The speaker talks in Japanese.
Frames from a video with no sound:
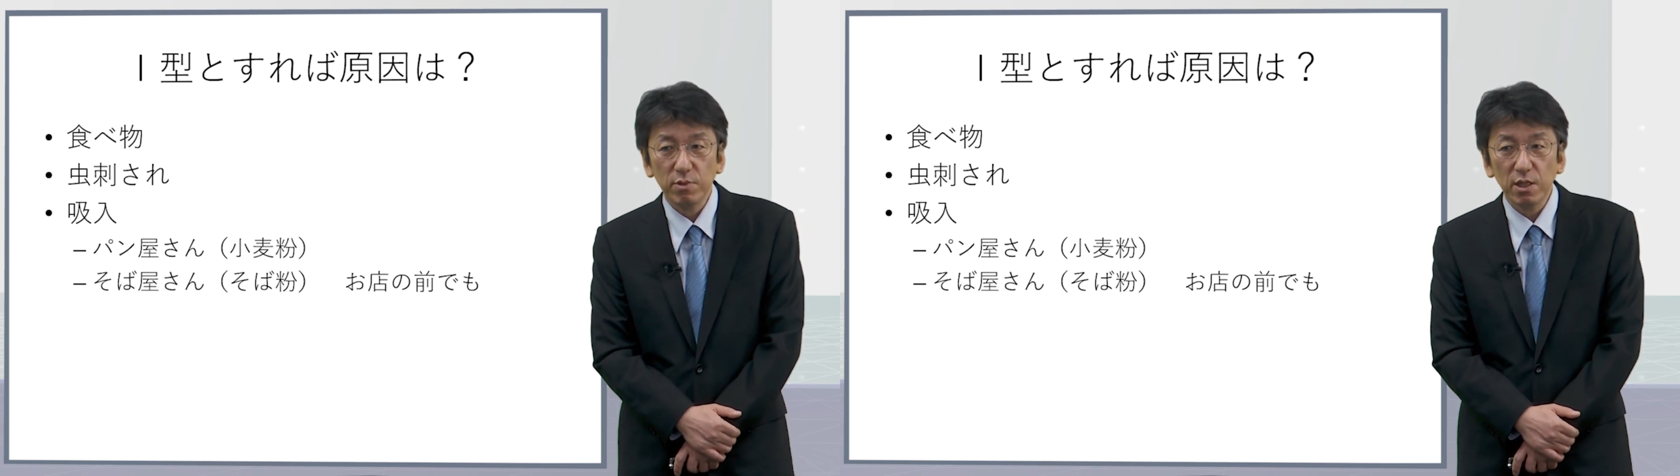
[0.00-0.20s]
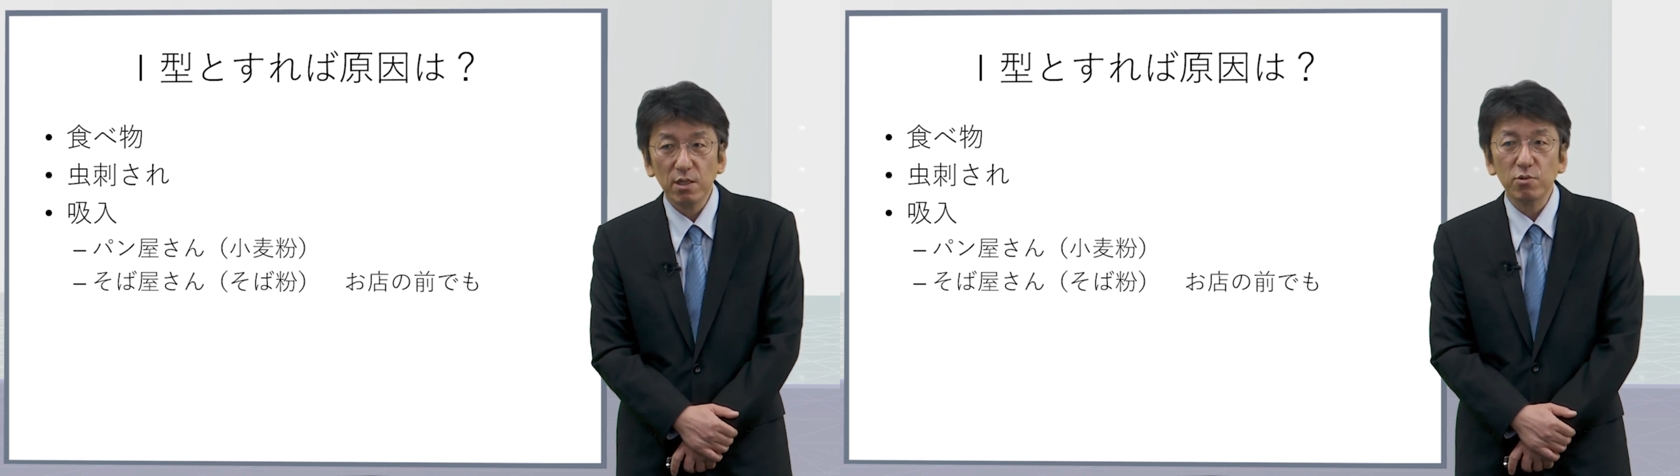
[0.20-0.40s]

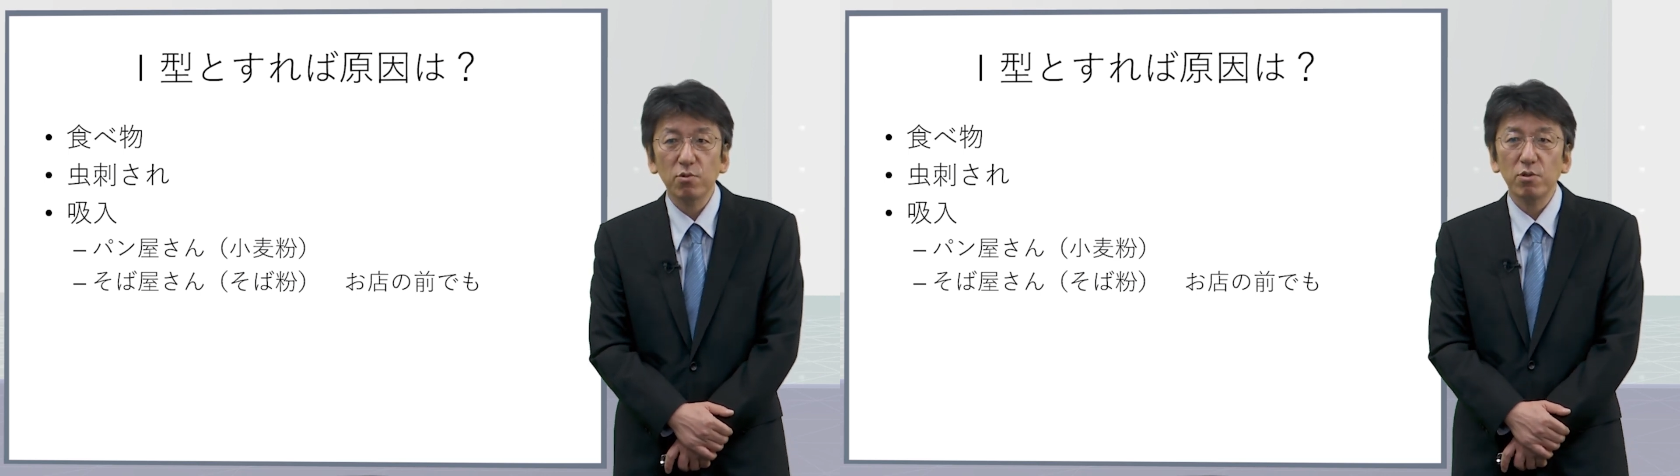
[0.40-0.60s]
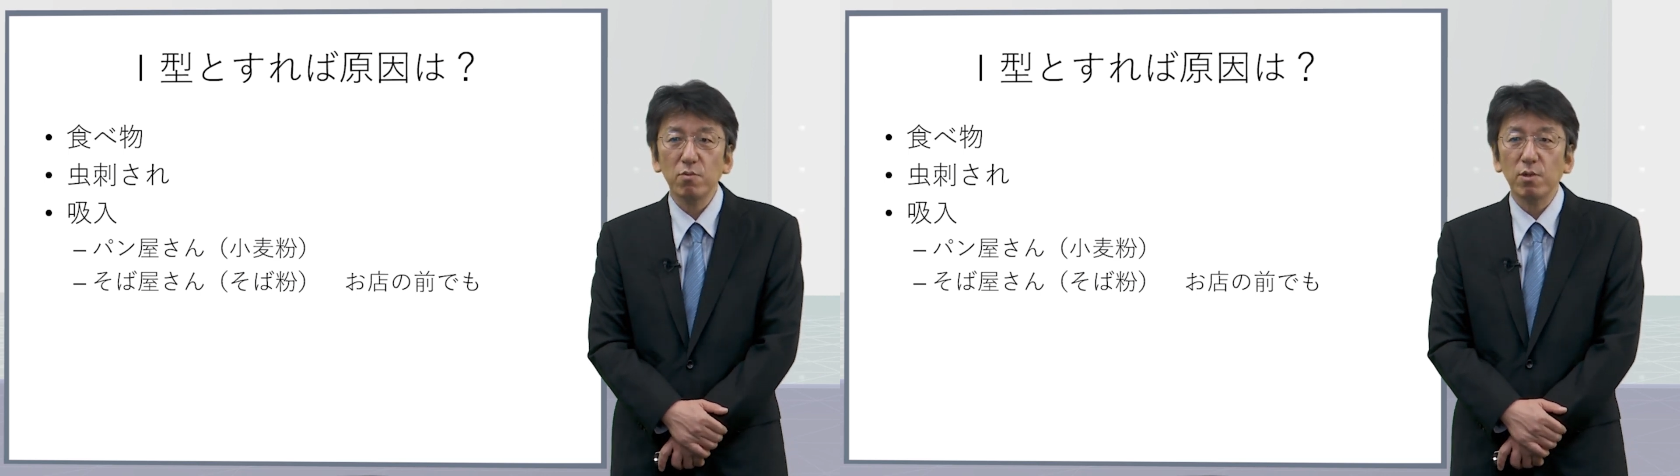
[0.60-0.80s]
みたいな
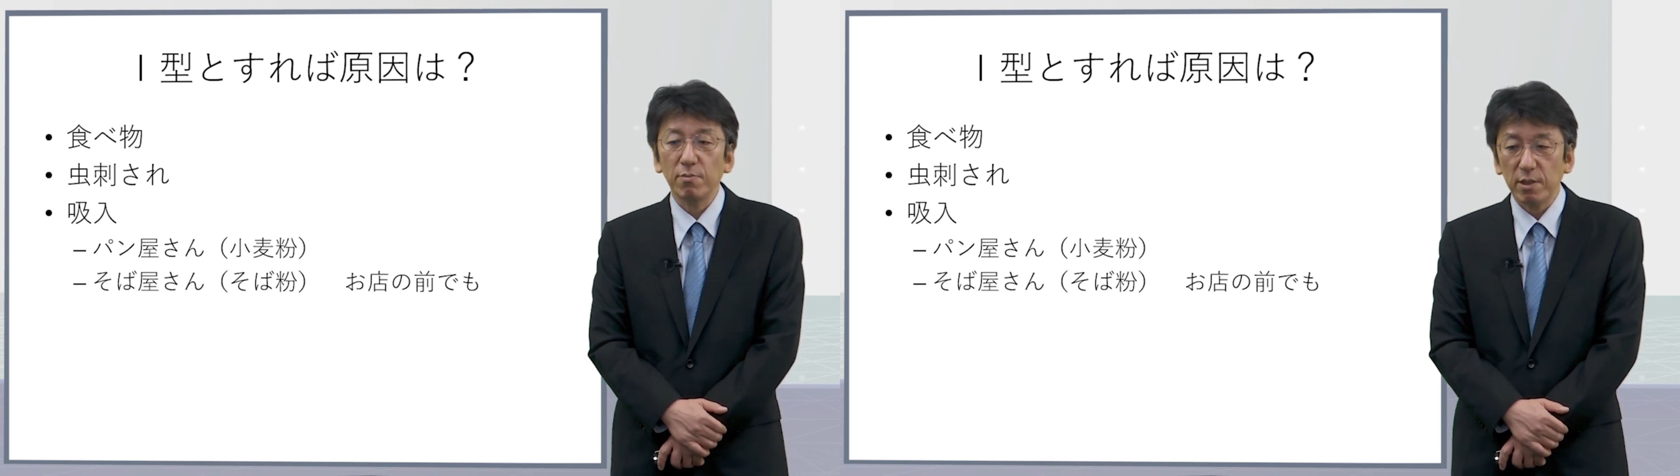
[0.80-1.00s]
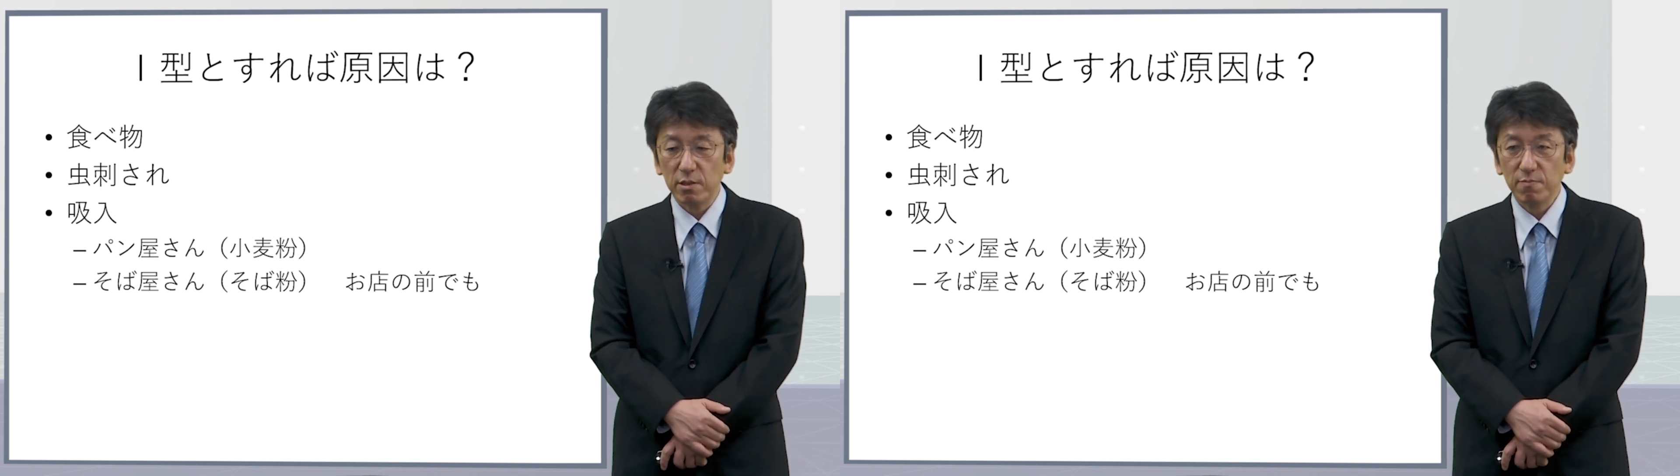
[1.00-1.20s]
そういう人もい
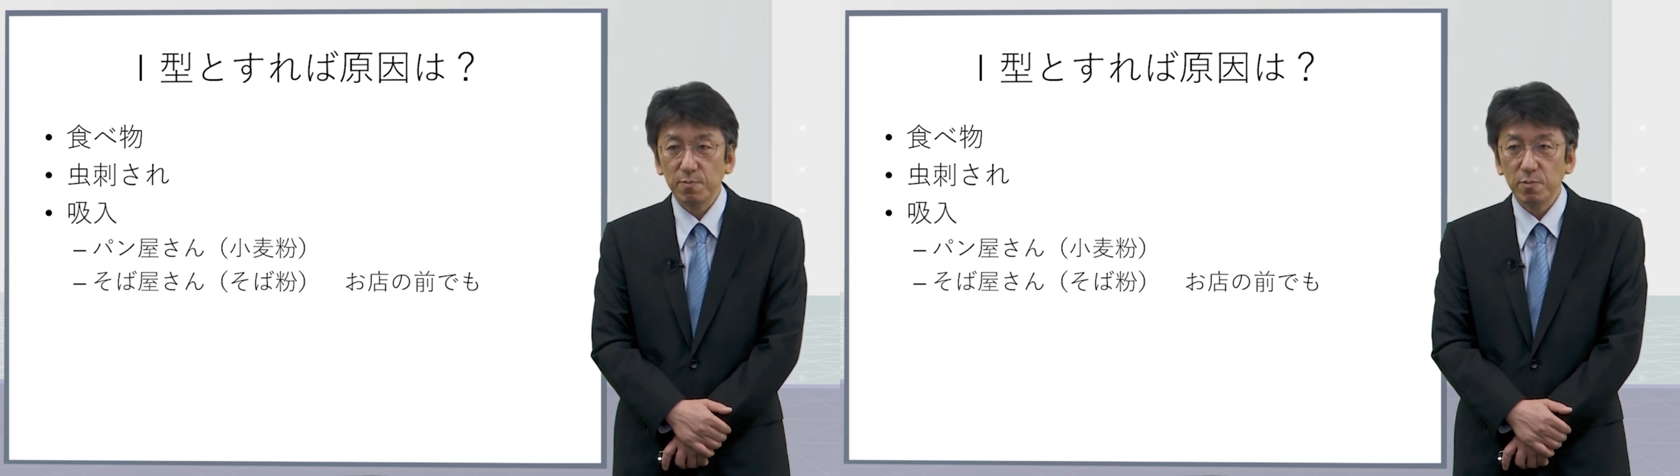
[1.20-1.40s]
ます。